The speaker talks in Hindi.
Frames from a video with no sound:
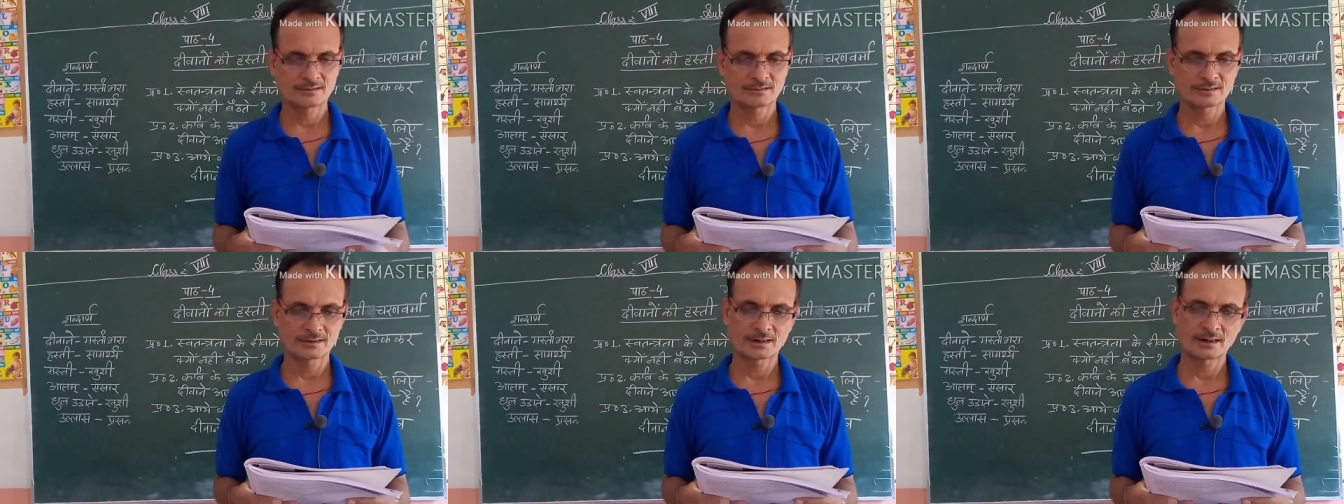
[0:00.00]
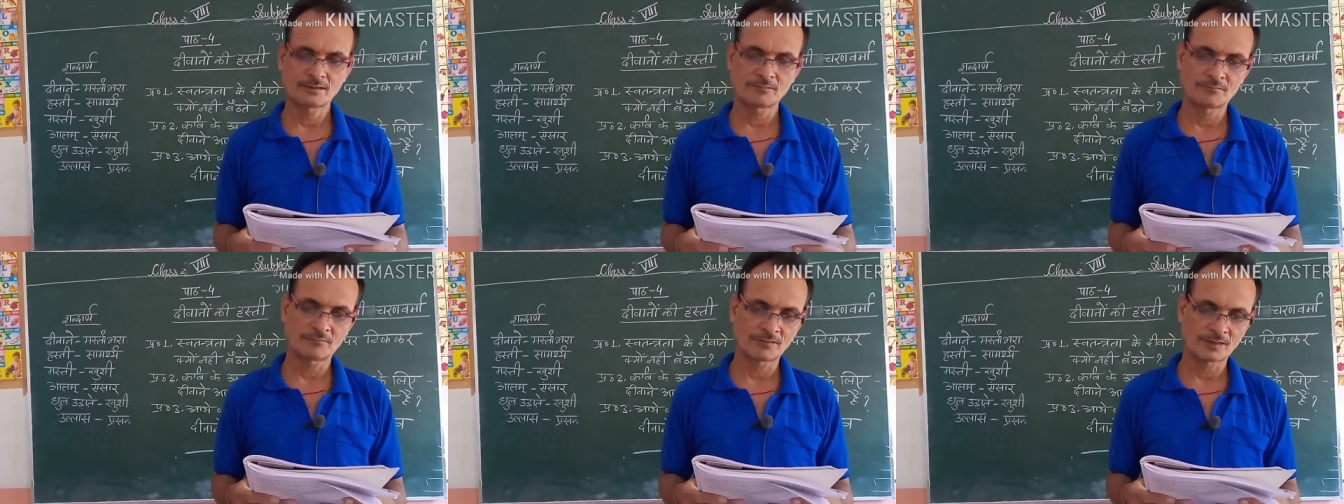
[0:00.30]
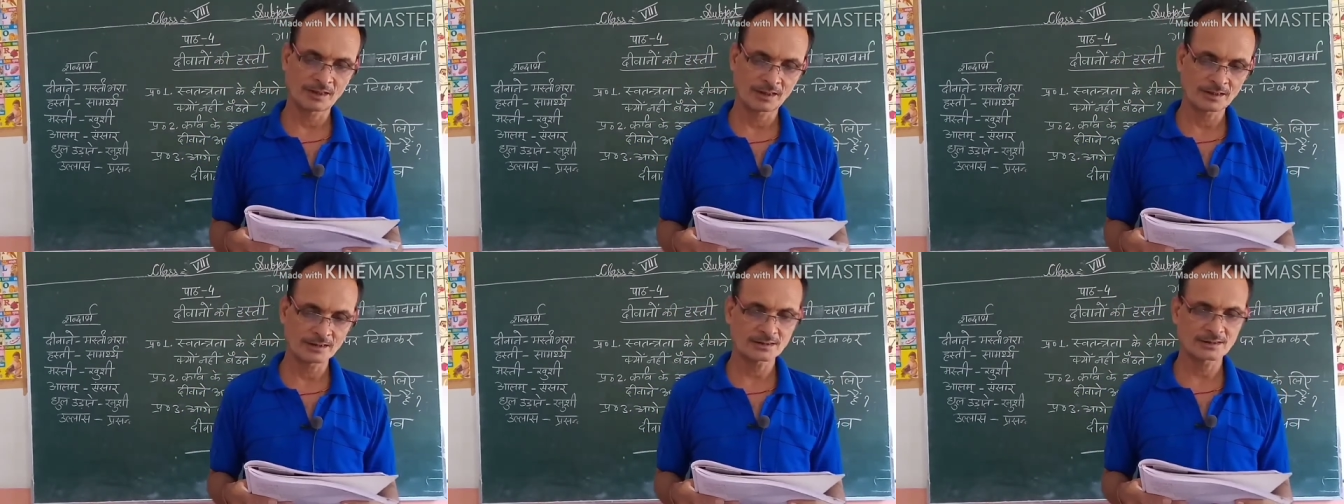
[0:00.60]
कल
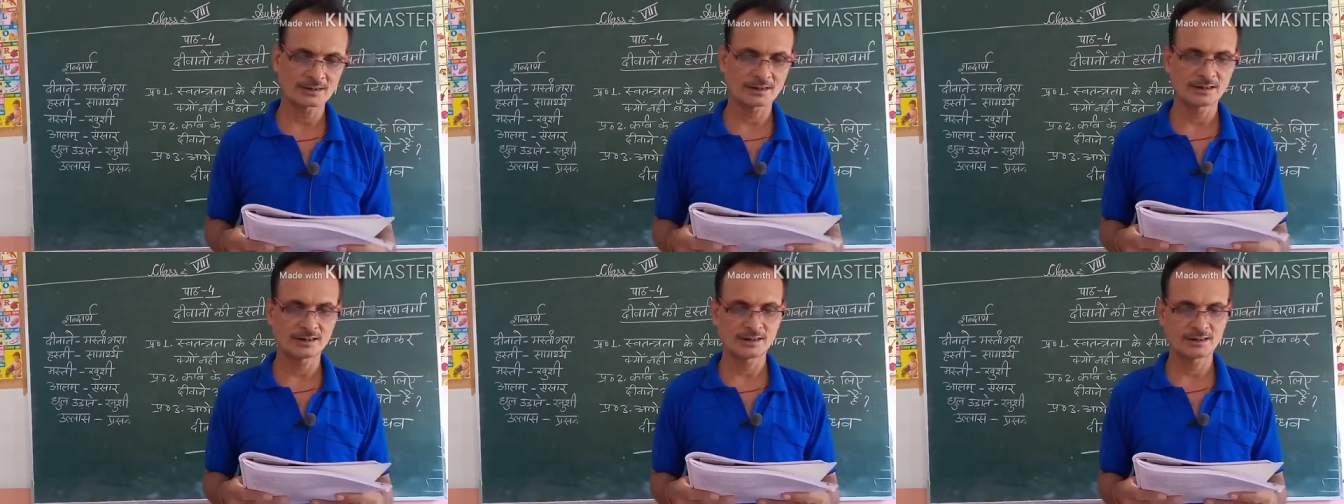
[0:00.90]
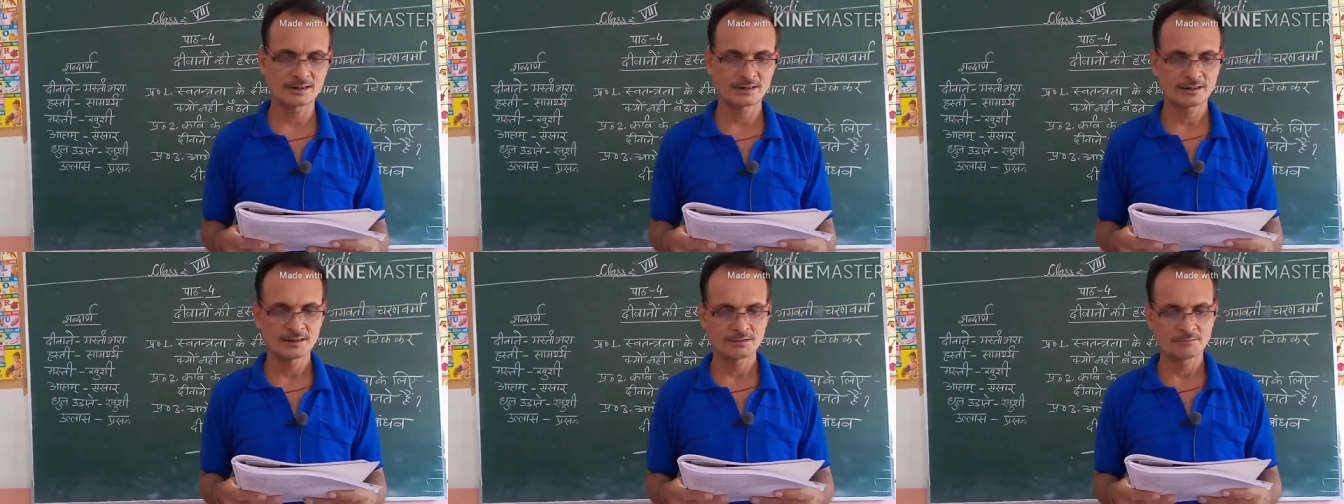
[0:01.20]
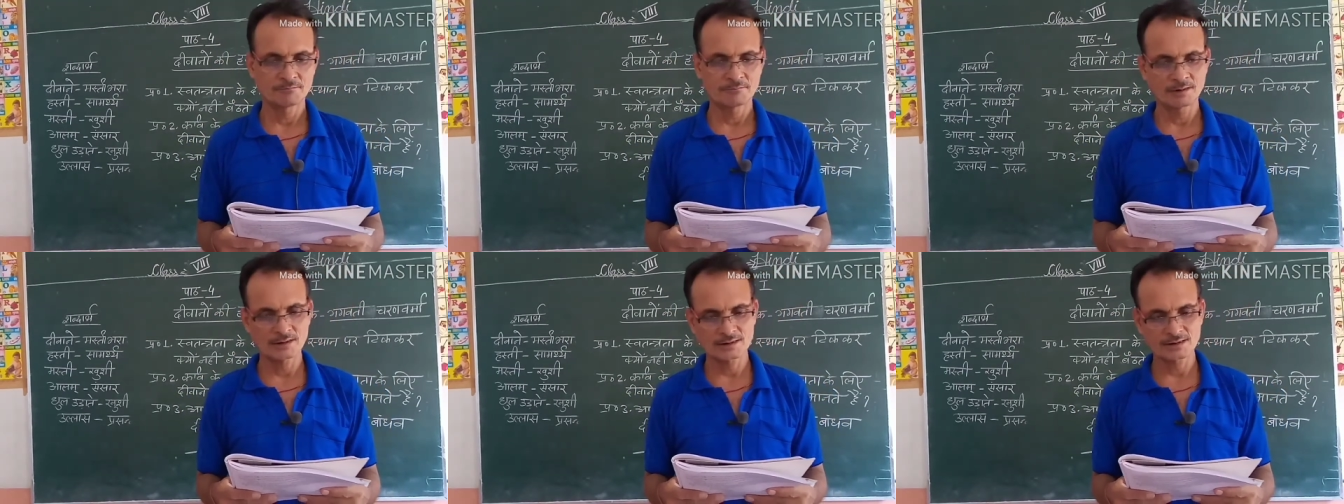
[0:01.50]
वहाँ चले
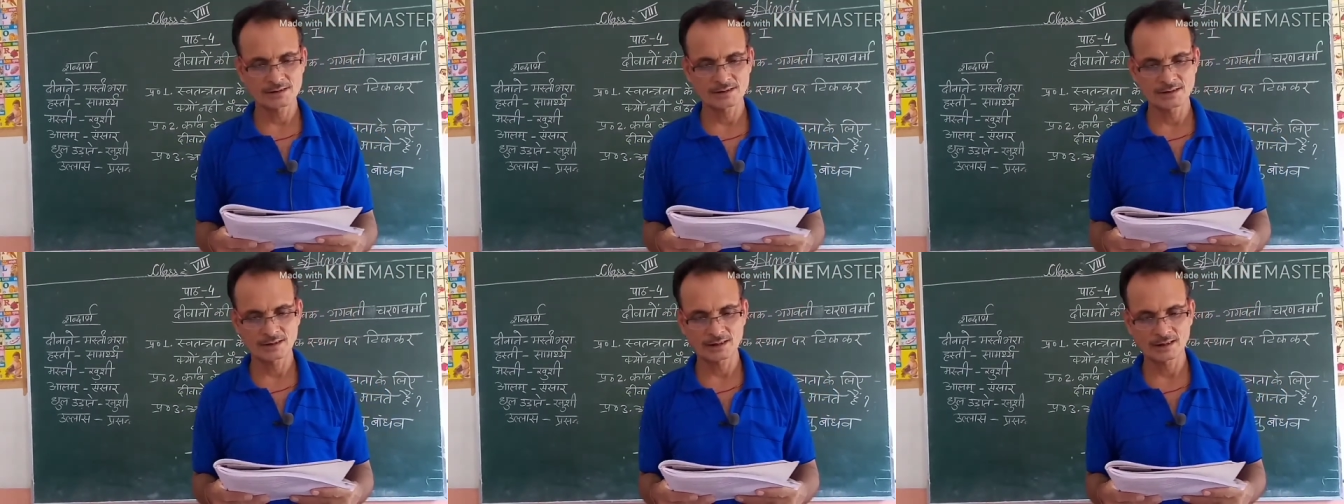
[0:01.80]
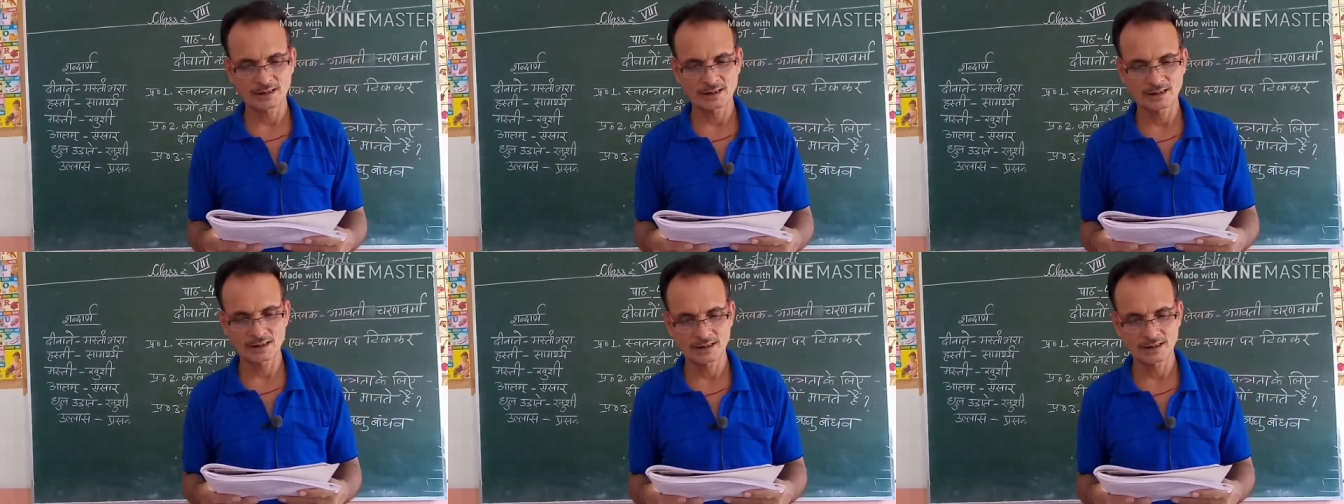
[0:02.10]
मस्ती का